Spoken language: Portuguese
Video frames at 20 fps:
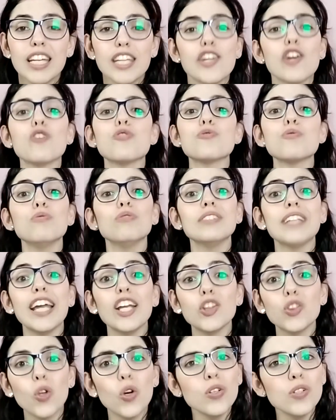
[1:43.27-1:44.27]
e eu
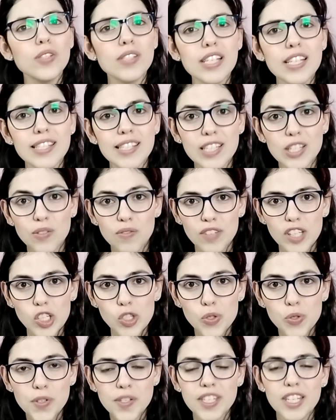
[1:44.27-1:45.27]
juntei todos esses
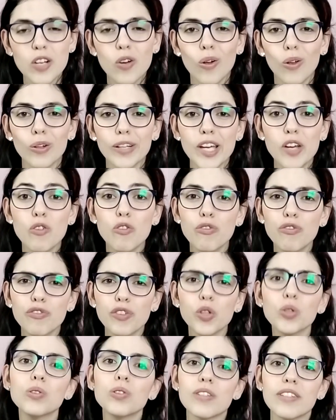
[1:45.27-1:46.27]
vídeos e coloquei um
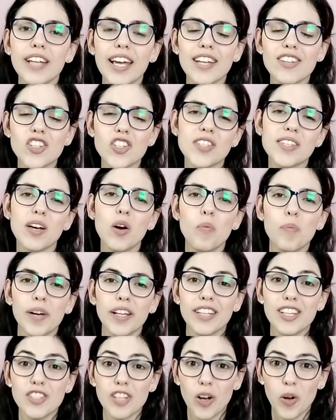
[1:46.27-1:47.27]
filtro na edição
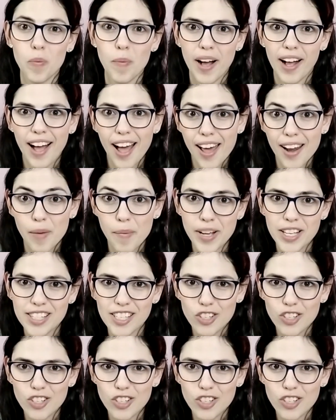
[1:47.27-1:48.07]
para deixar com uma cara mais